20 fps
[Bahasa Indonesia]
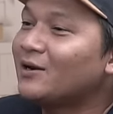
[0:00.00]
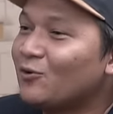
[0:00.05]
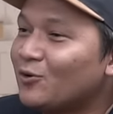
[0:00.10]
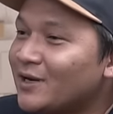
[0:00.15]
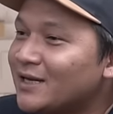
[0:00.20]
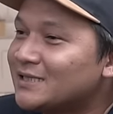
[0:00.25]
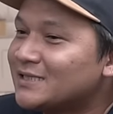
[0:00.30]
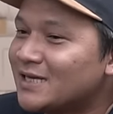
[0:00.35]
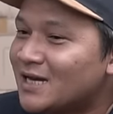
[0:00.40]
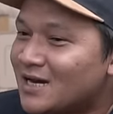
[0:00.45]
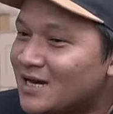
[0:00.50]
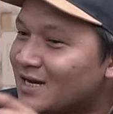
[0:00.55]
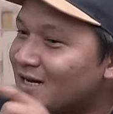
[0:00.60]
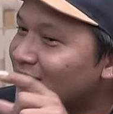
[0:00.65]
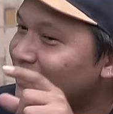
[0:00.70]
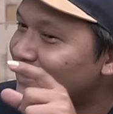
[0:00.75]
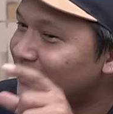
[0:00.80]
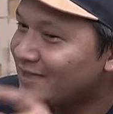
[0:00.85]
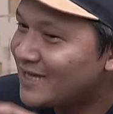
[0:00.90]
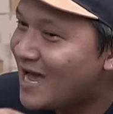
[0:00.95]
Indonesia
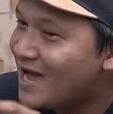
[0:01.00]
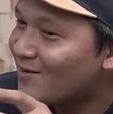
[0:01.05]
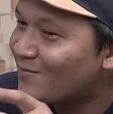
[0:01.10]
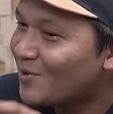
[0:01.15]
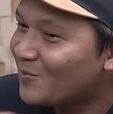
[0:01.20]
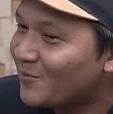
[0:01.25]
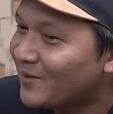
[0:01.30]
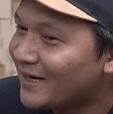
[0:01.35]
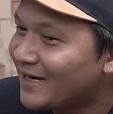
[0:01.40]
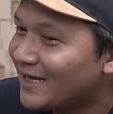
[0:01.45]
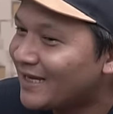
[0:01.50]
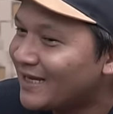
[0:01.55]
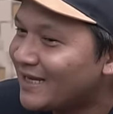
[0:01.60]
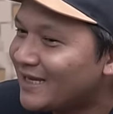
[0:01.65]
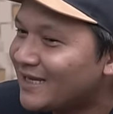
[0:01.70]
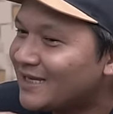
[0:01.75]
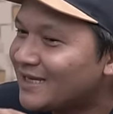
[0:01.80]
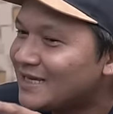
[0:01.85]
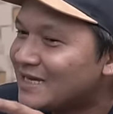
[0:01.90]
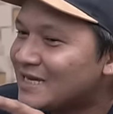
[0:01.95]
yang
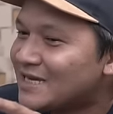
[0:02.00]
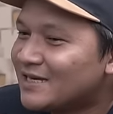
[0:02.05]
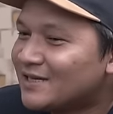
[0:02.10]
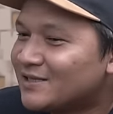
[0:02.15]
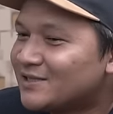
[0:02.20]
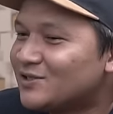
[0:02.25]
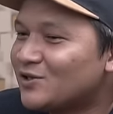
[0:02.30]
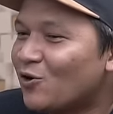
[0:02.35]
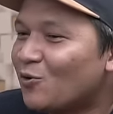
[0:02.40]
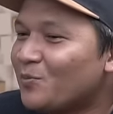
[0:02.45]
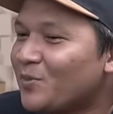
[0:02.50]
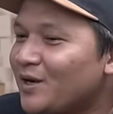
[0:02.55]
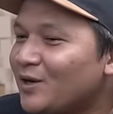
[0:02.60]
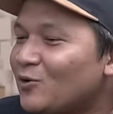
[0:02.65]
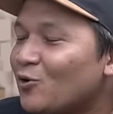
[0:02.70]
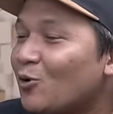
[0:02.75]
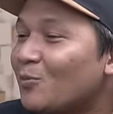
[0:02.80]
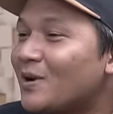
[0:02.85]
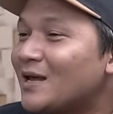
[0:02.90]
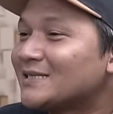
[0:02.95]
memiliki Xiaomi
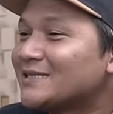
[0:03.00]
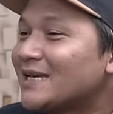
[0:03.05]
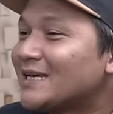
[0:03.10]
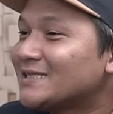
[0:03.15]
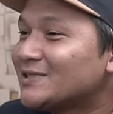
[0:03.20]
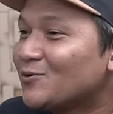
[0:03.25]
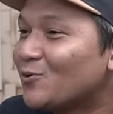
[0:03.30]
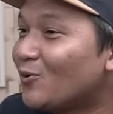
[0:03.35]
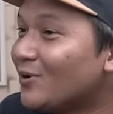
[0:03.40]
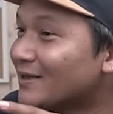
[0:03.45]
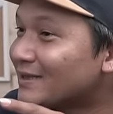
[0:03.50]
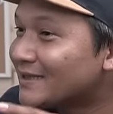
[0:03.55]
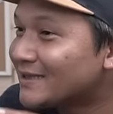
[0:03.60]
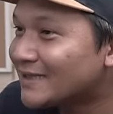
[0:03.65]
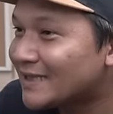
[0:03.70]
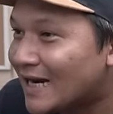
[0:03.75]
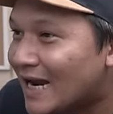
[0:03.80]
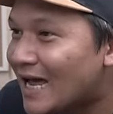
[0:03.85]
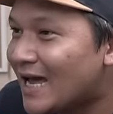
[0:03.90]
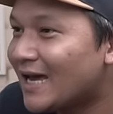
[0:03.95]
12S
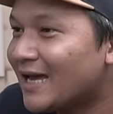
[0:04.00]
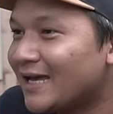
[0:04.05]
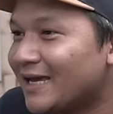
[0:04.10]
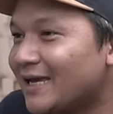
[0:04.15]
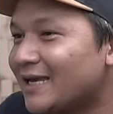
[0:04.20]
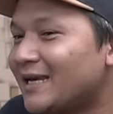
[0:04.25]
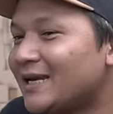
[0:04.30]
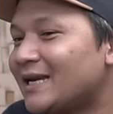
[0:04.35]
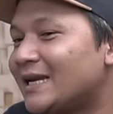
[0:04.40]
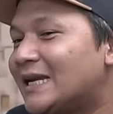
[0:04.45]
Ultra Betul ini.